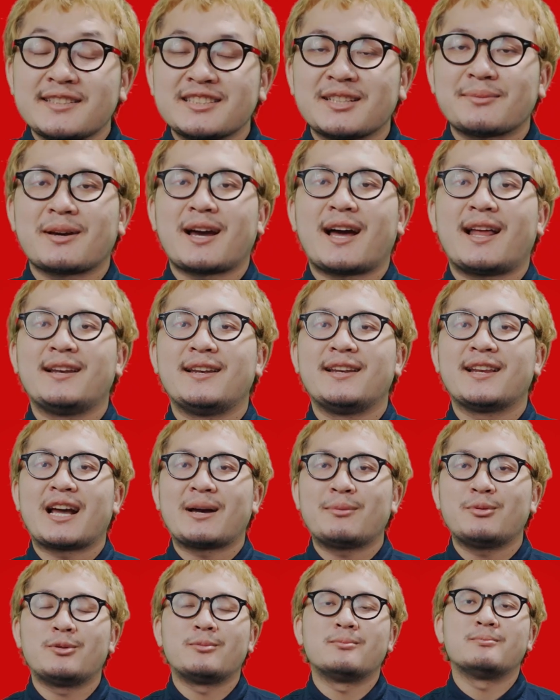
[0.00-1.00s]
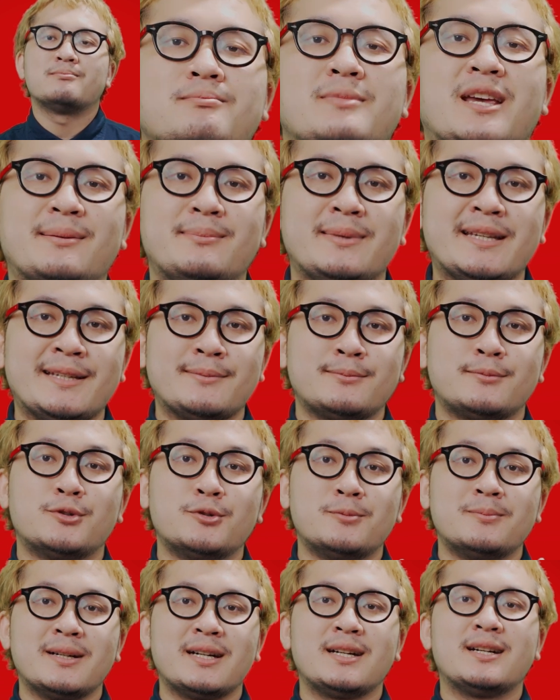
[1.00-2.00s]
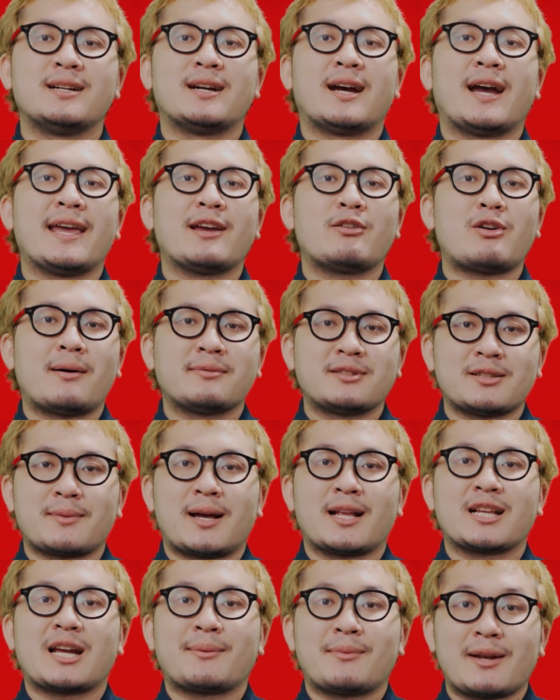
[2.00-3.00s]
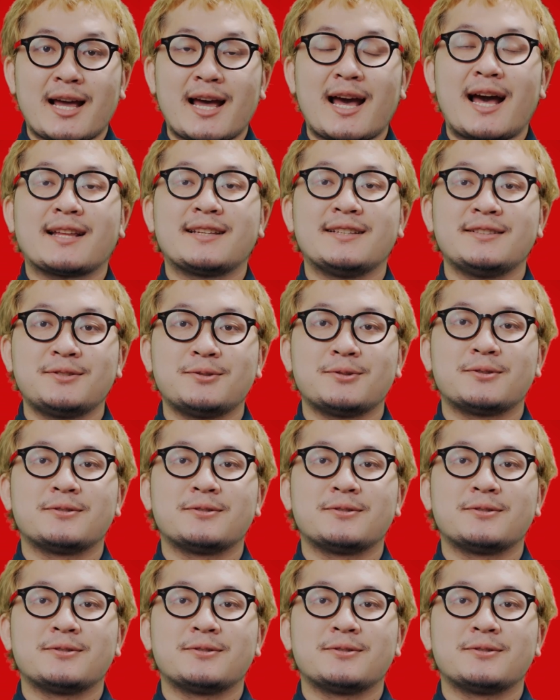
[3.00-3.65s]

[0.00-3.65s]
ที่สำคัญเลยนะครับผมเบบี้บูมเมอร์ให้ความสำคัญกับราคาที่สุ